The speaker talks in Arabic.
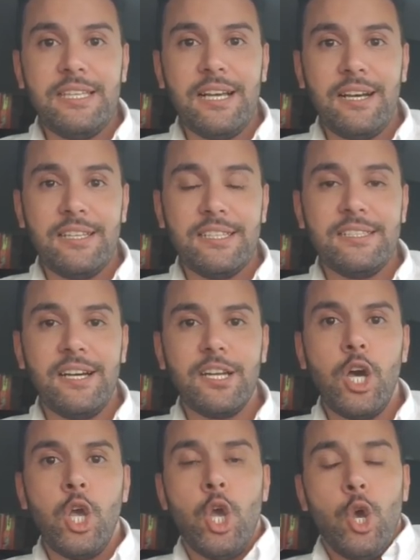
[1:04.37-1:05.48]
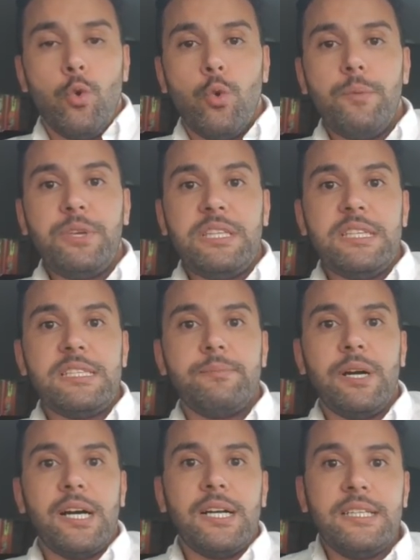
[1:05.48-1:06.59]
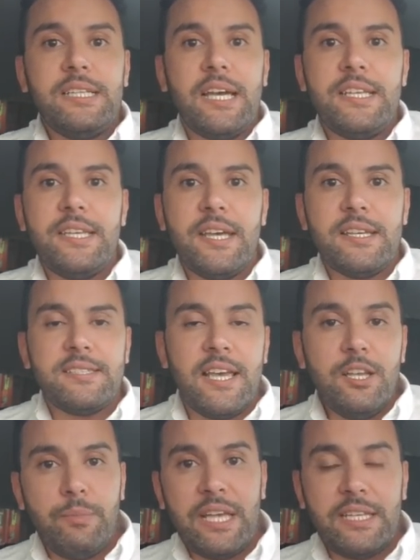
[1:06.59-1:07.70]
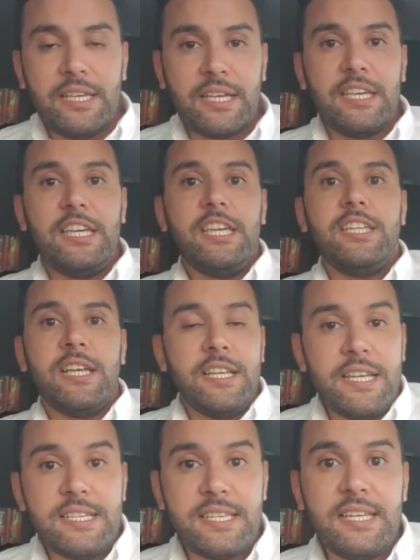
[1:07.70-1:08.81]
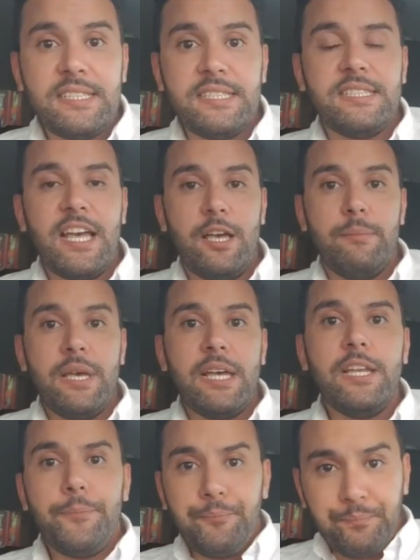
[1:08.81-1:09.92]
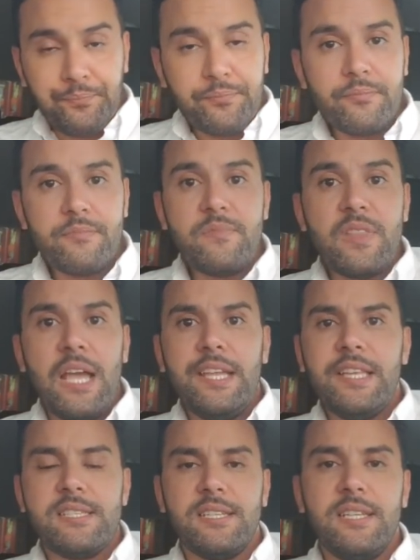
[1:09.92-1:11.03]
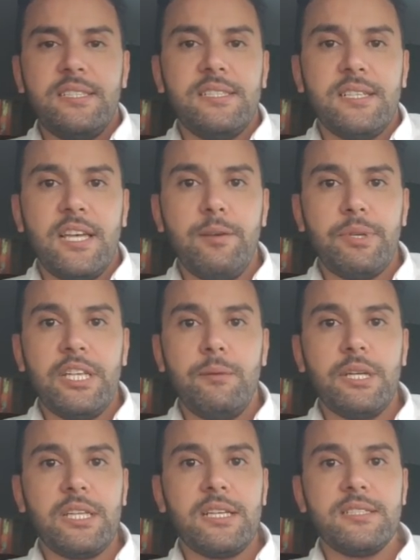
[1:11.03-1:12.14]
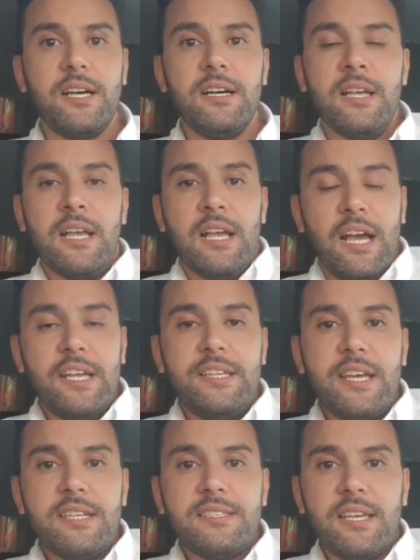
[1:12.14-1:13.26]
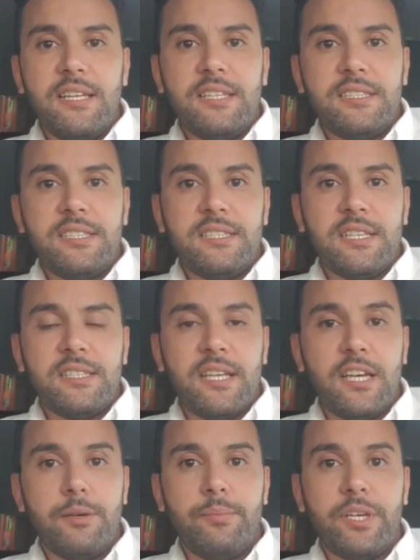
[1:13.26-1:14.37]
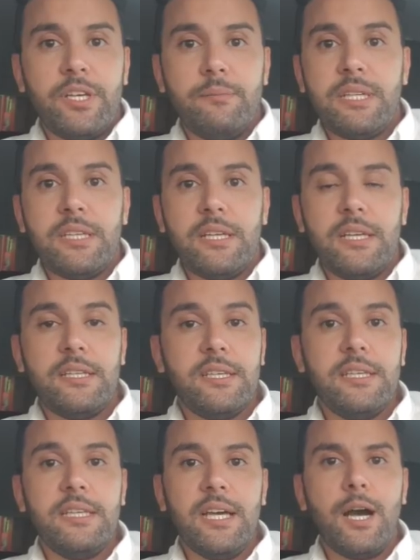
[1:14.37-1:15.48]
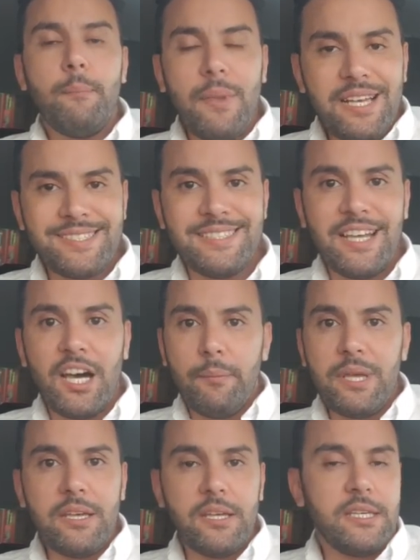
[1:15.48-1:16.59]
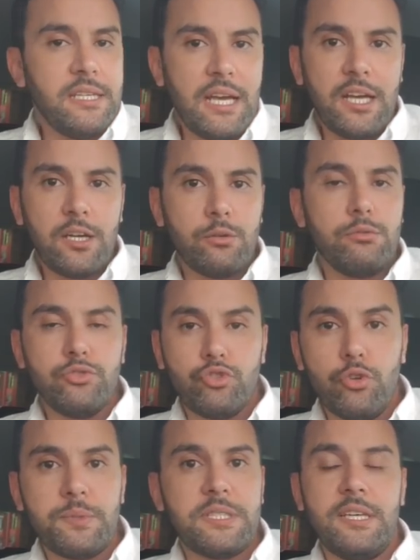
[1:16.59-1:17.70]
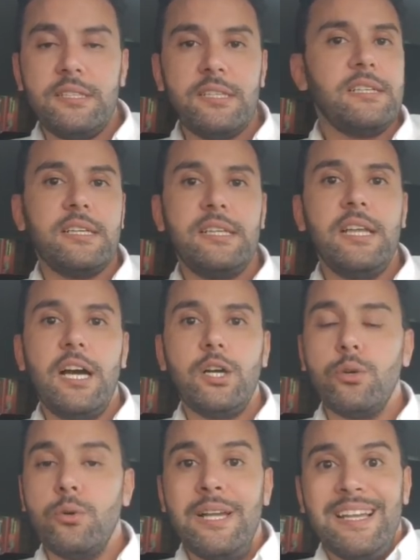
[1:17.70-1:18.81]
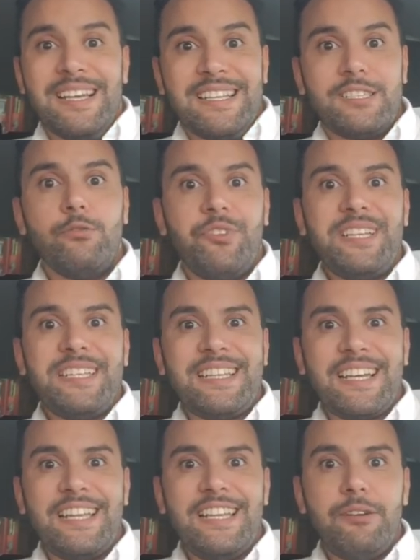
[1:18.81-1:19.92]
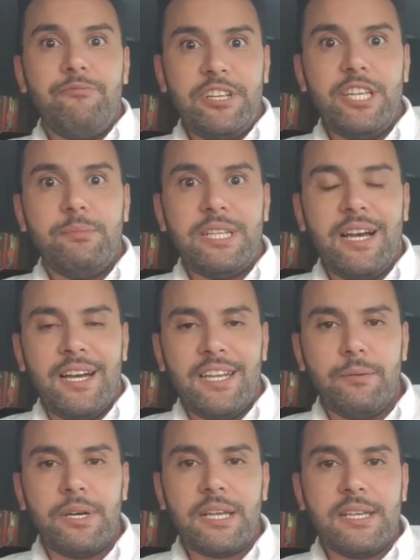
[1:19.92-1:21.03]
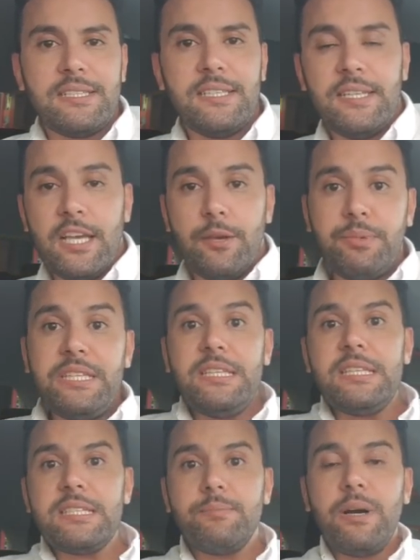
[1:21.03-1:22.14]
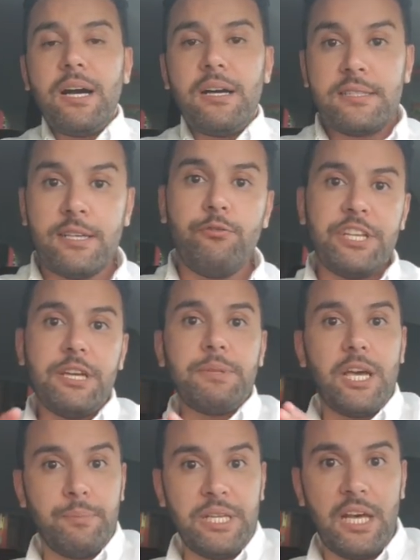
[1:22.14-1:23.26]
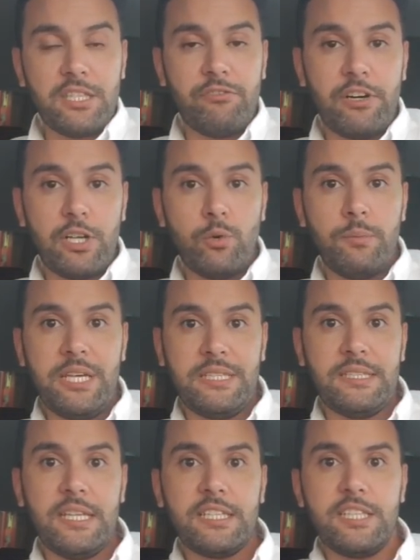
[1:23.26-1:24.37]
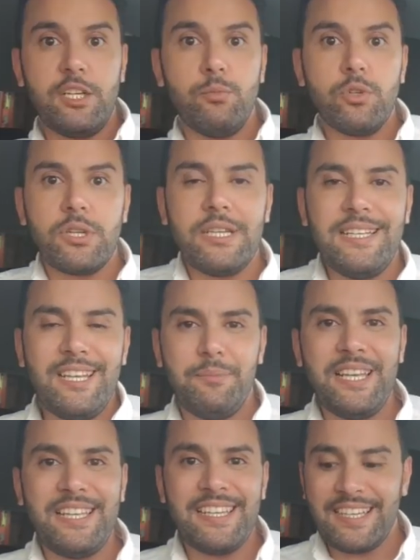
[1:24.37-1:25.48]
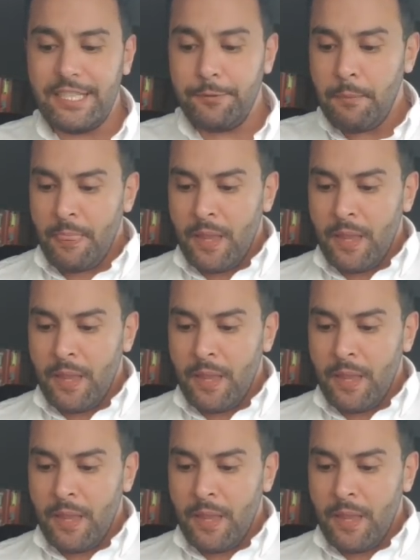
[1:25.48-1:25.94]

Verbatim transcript: إلى الإدارة وبالنسبة للناس البالغين الناس التي تعمل الناس التي تذهب إلى مدرسة الناس التي تذهب مثلا إلى مصنع ما إلى آخره جوب سنتر إلى آخره سوف نتكلم فلنبدأ على بركة الله بالنسبة سوف نبدأ بالأطفال وبعد ذلك نمر إلى البالغين